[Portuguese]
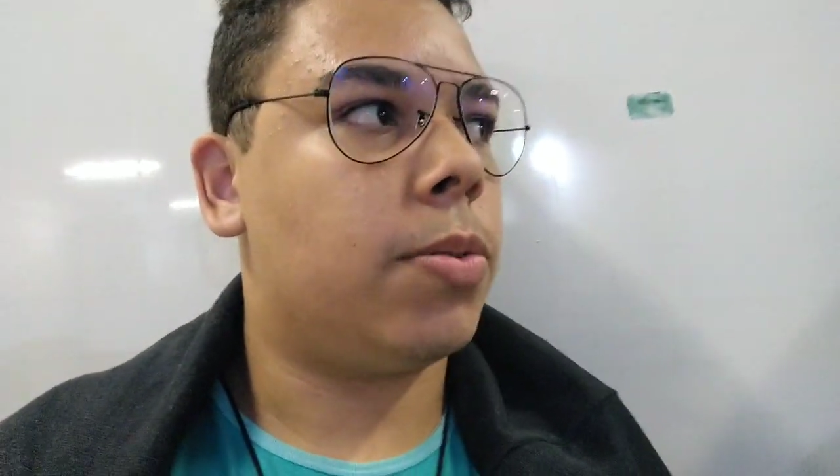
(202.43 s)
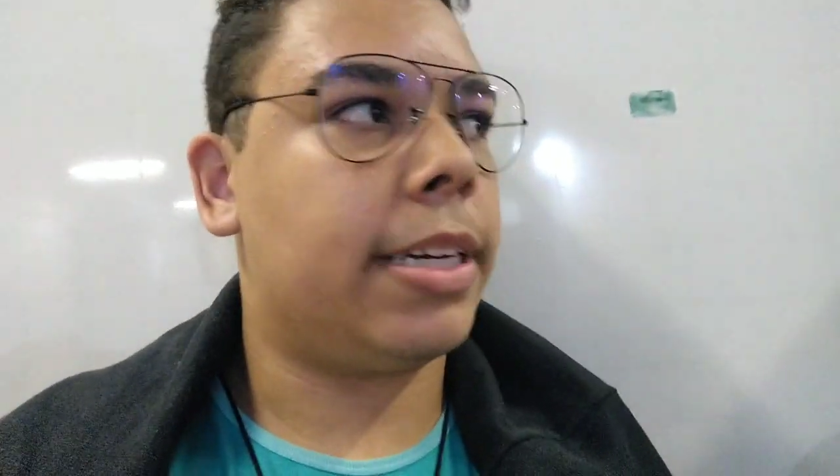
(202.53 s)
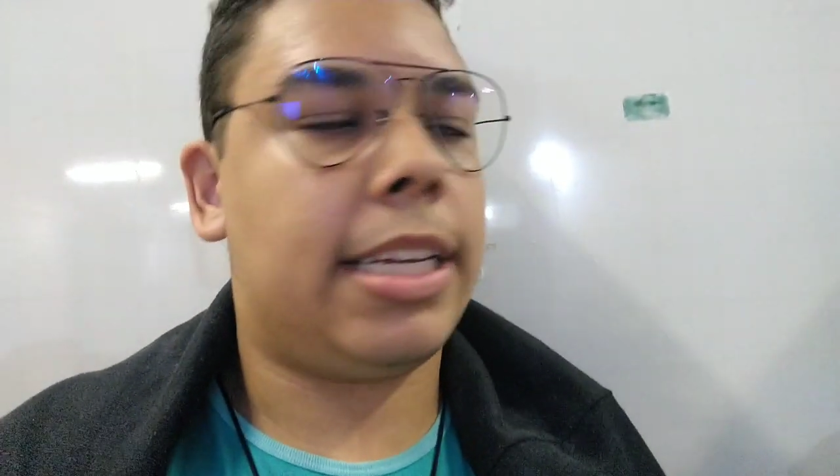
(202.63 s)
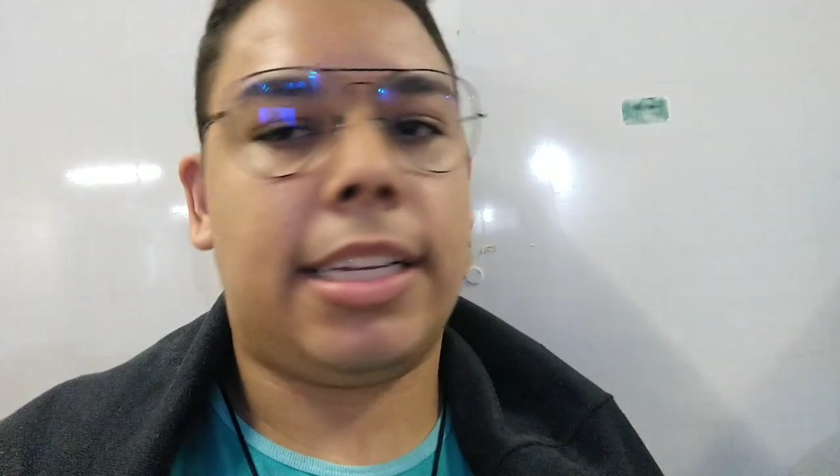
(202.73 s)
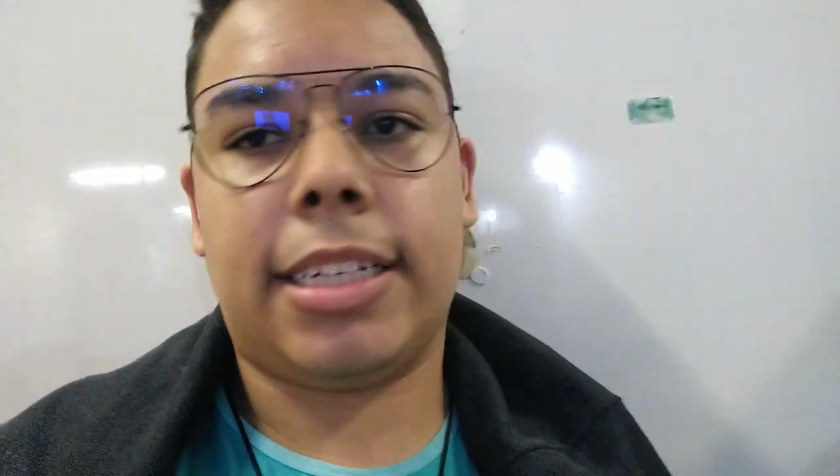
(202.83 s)

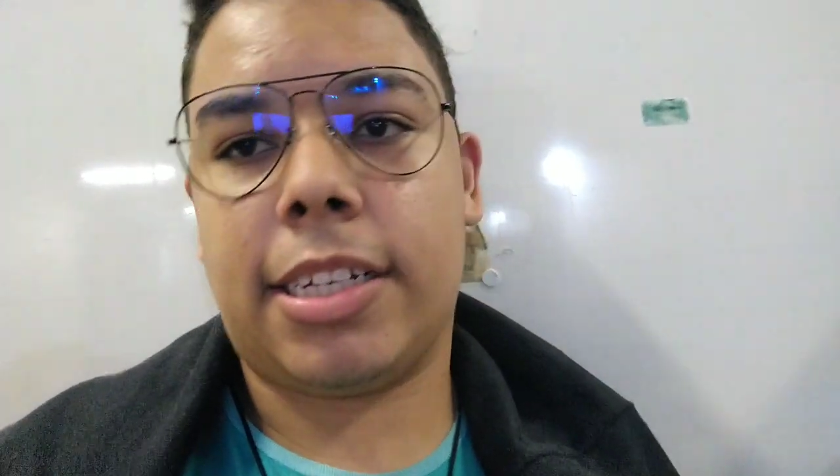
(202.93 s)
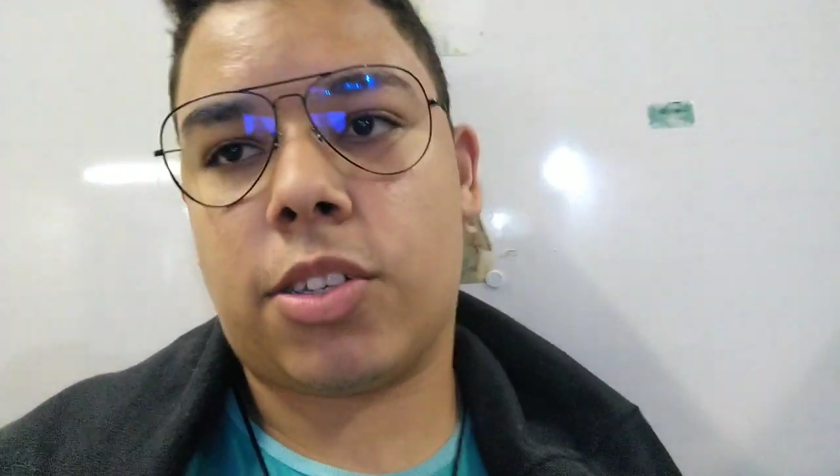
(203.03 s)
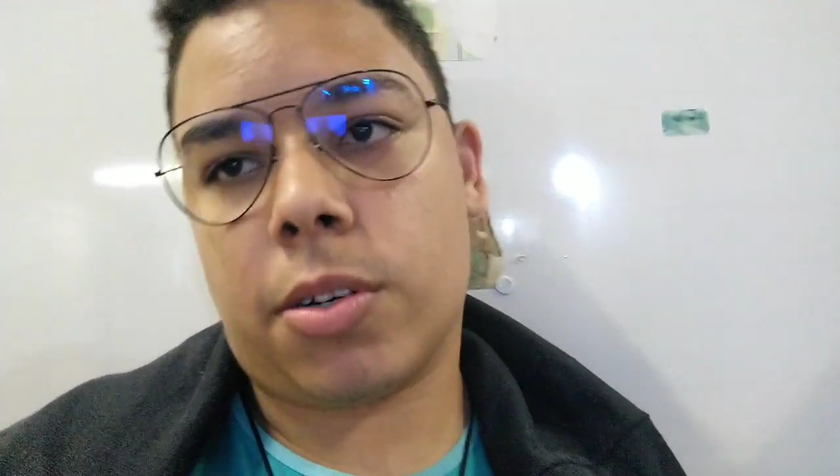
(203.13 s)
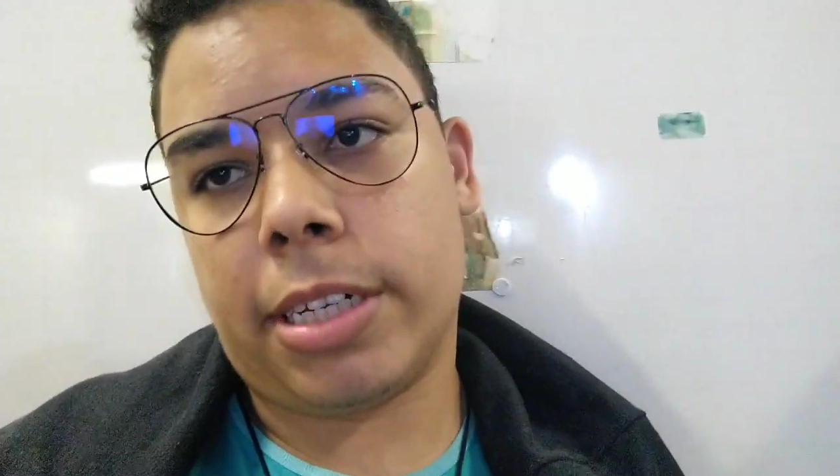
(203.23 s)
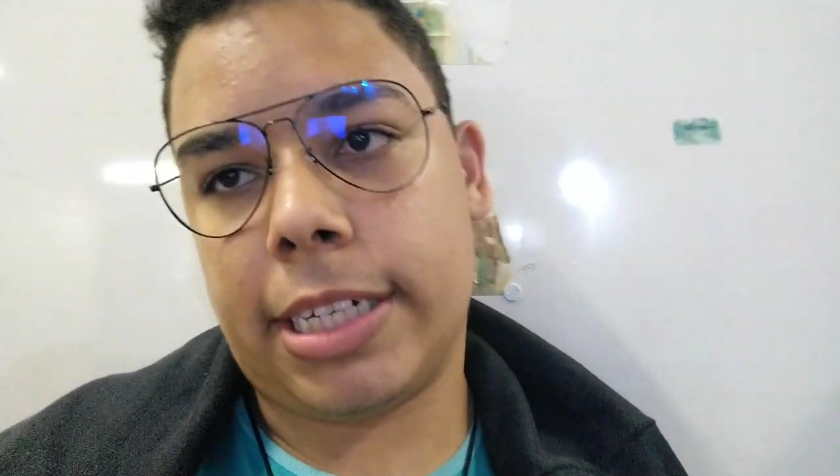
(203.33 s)
aqui na
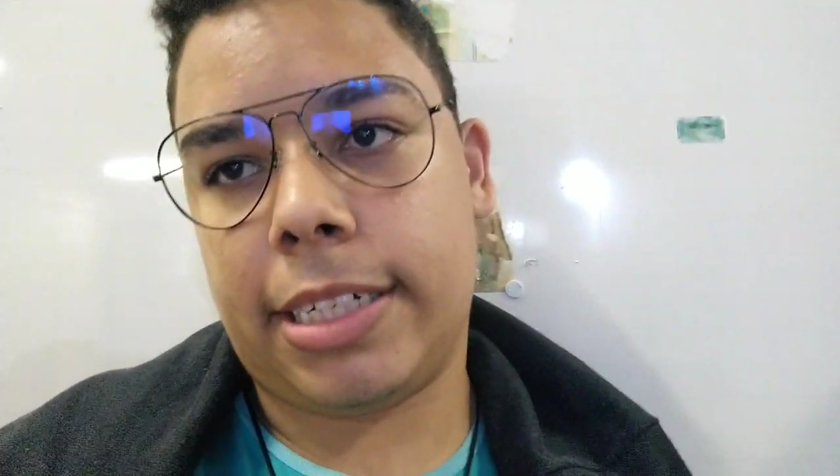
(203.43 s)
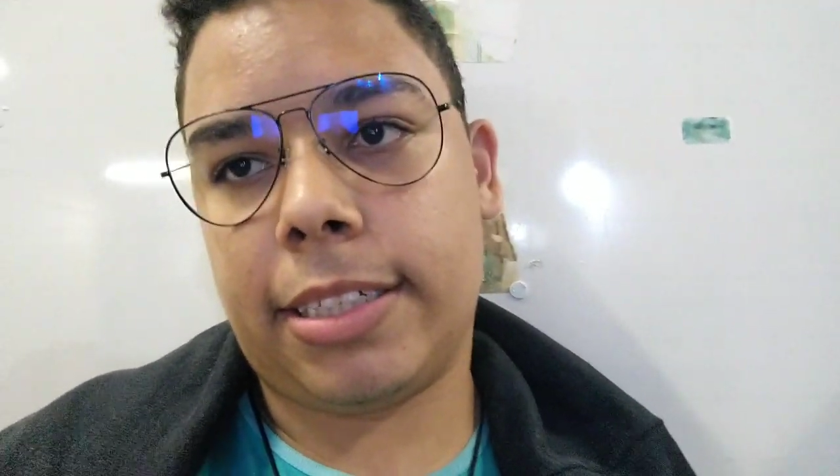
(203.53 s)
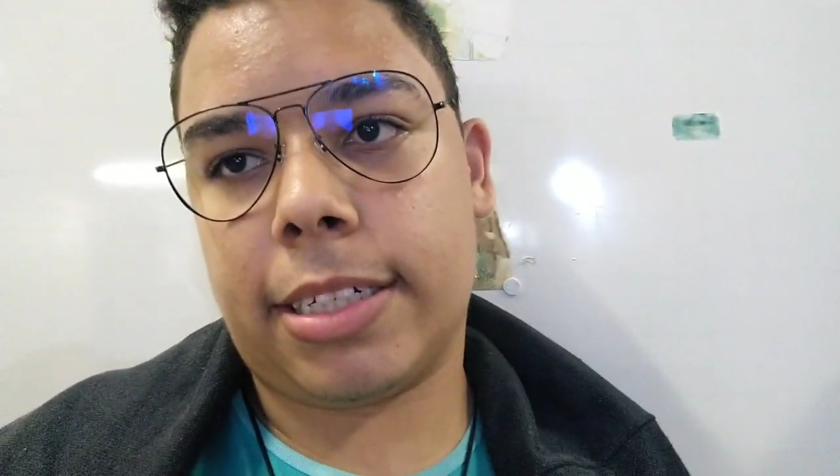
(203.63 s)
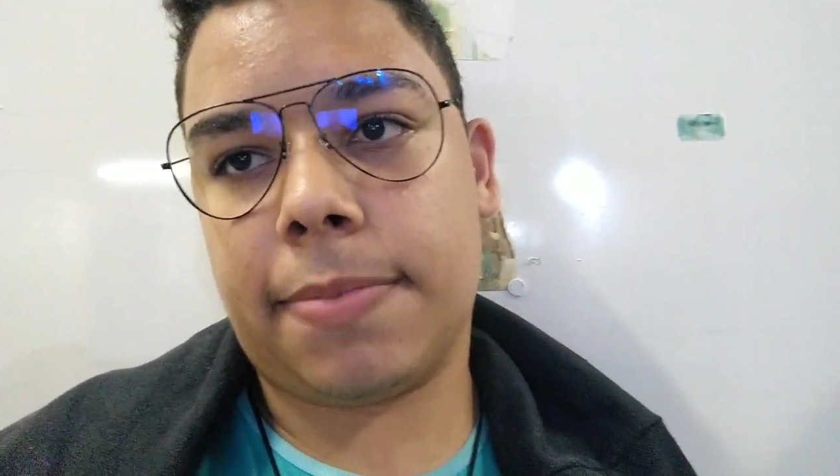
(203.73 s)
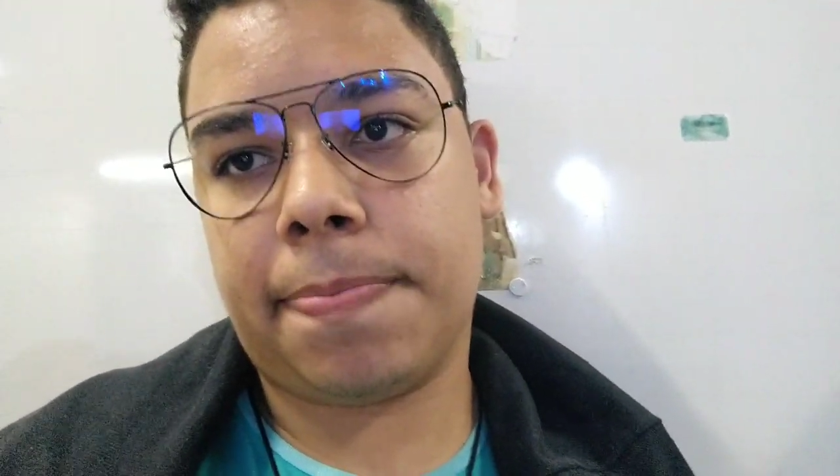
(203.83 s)
escola
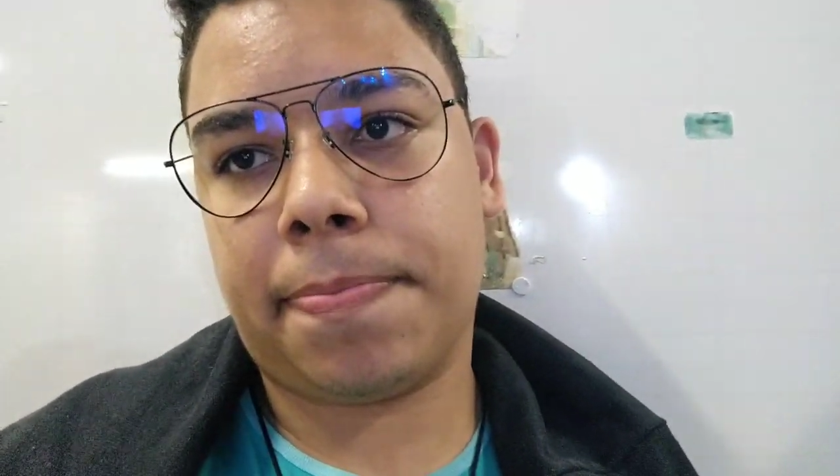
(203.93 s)
ainda.